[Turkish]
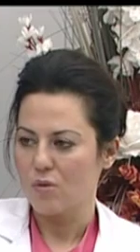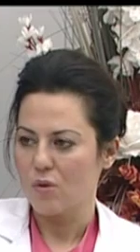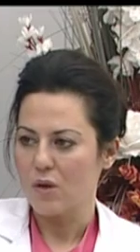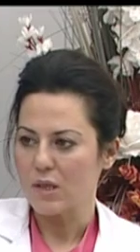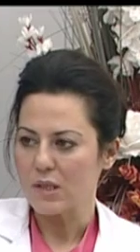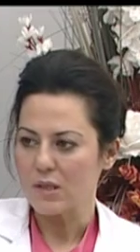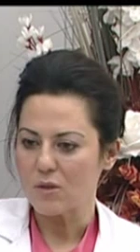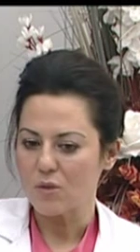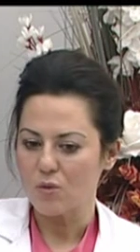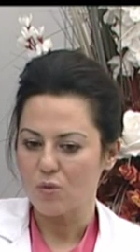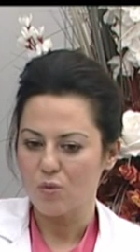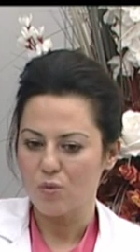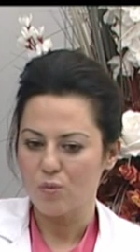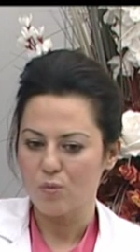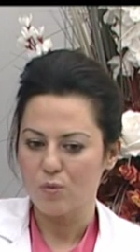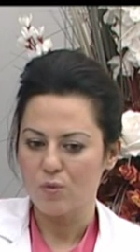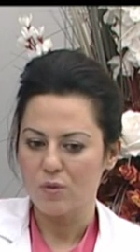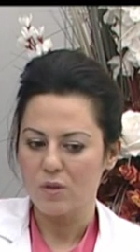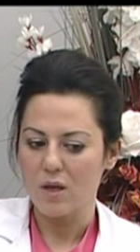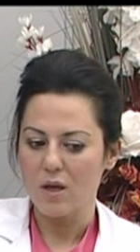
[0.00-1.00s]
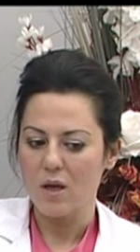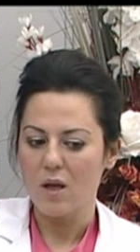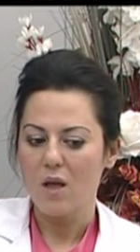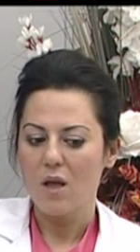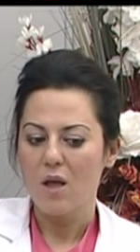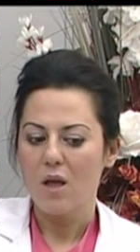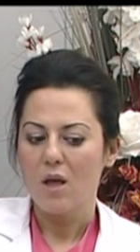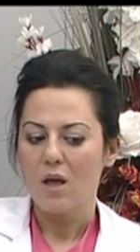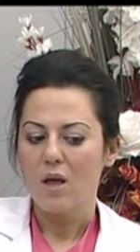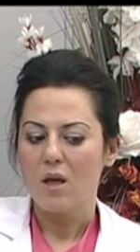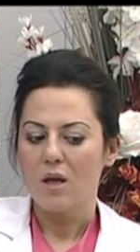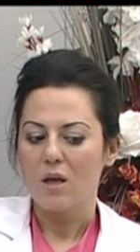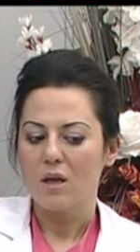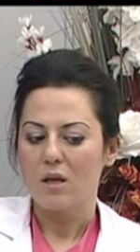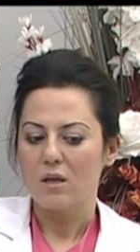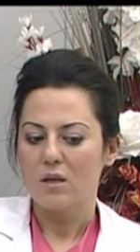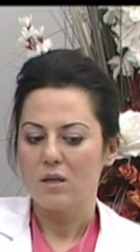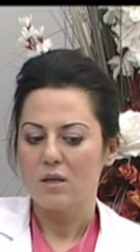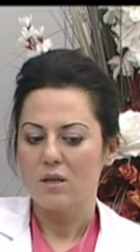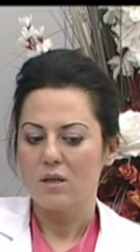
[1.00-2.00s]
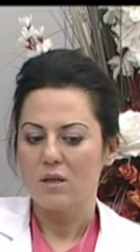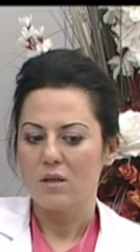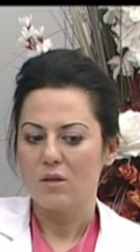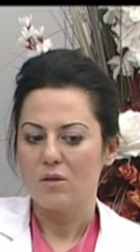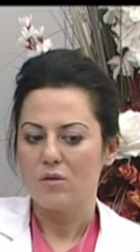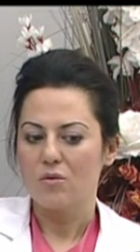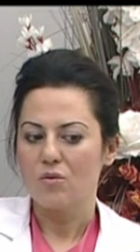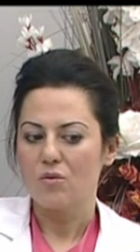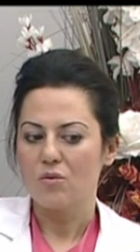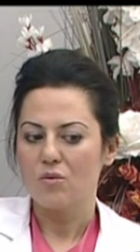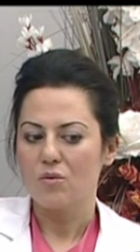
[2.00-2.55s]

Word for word: o hasta grubunda. E,